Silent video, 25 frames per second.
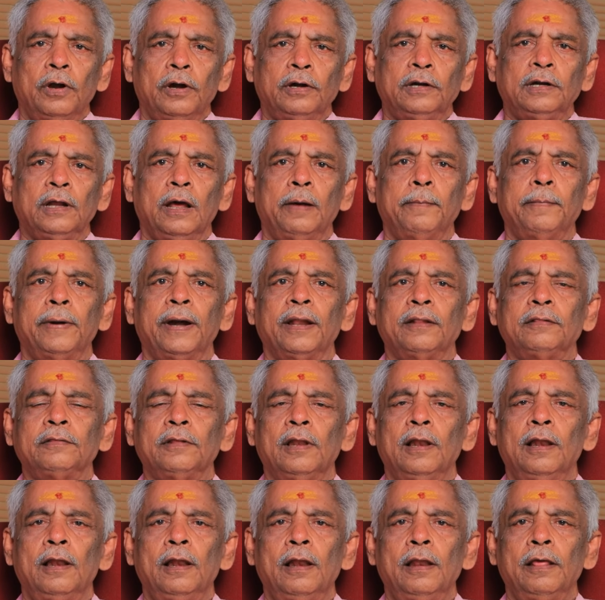எட்டாம்
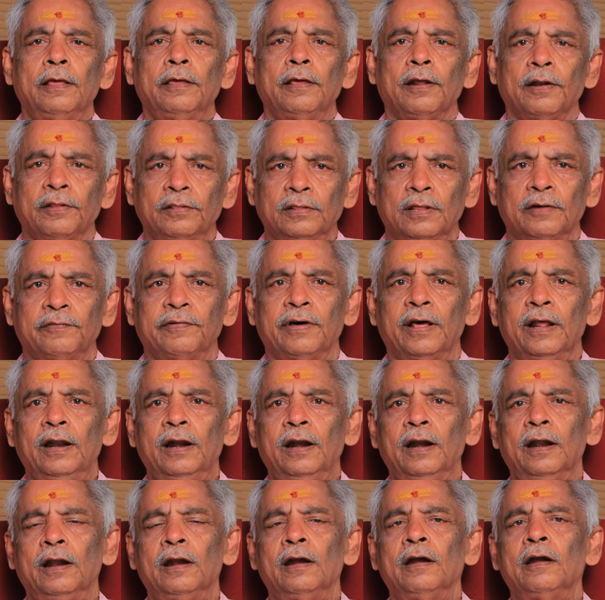இடத்தில்
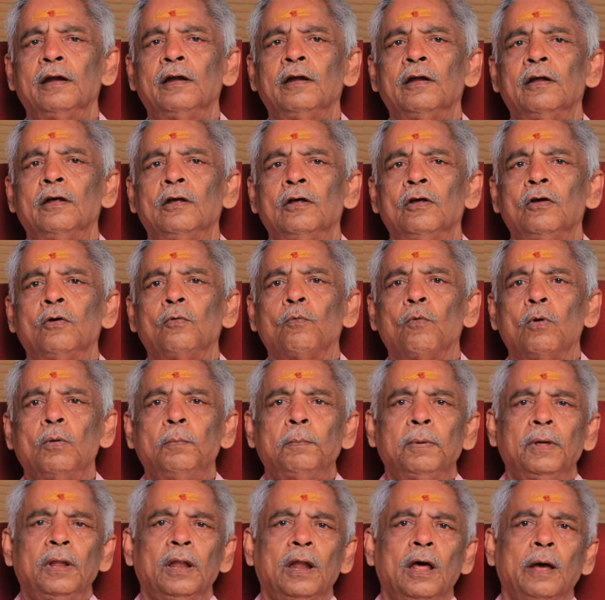இருந்தவர்
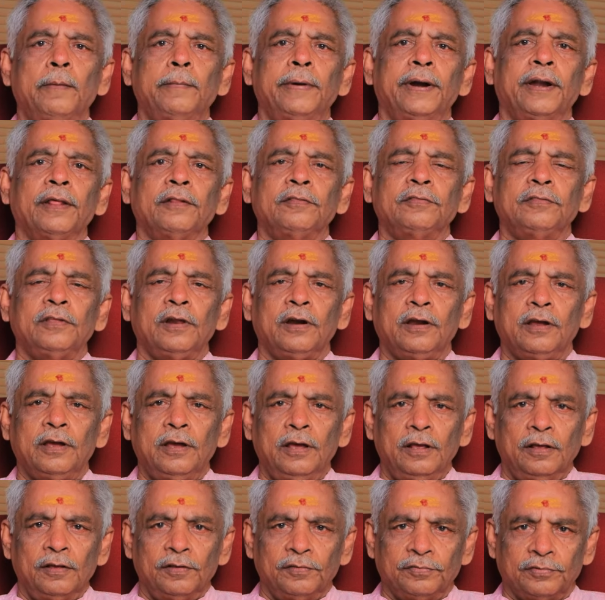ஒன்பதாம்
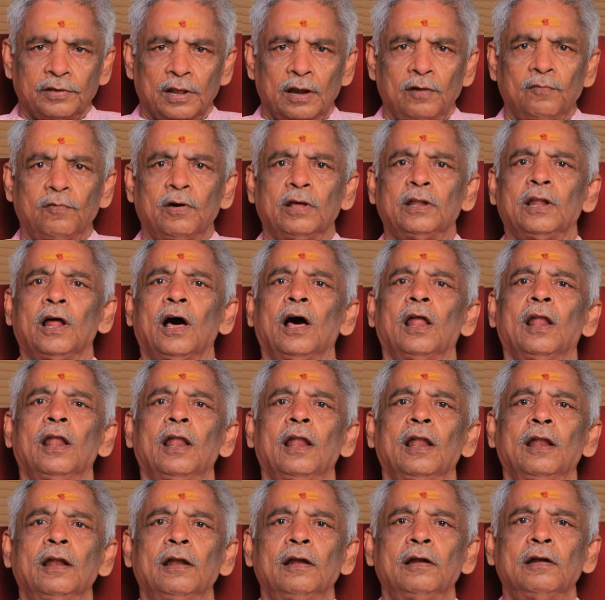இடத்திற்கு செல்வதால்
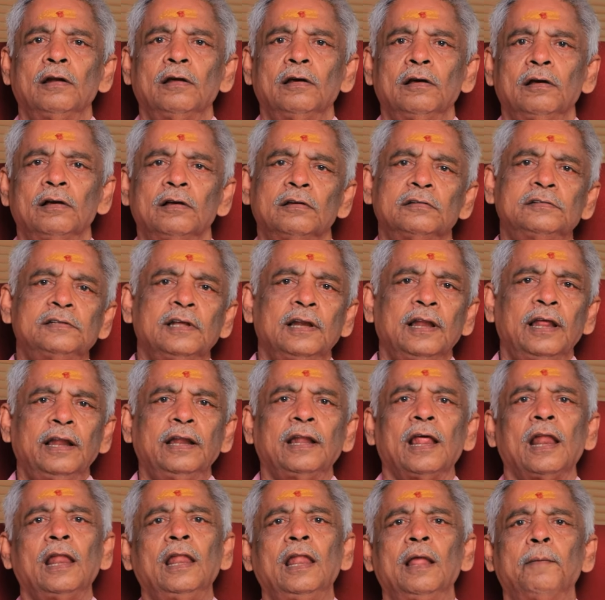சில
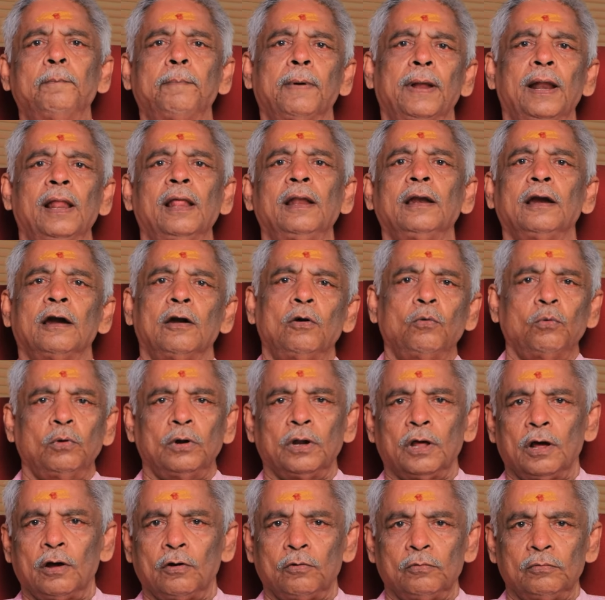நல்ல பலன்கள்
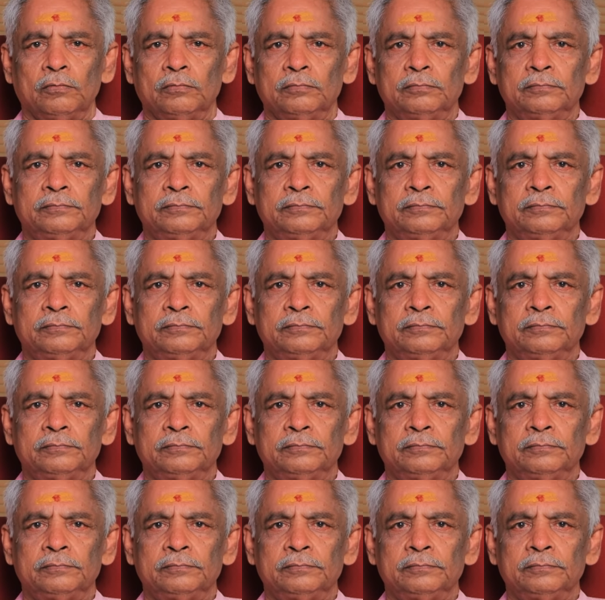உண்டாகும்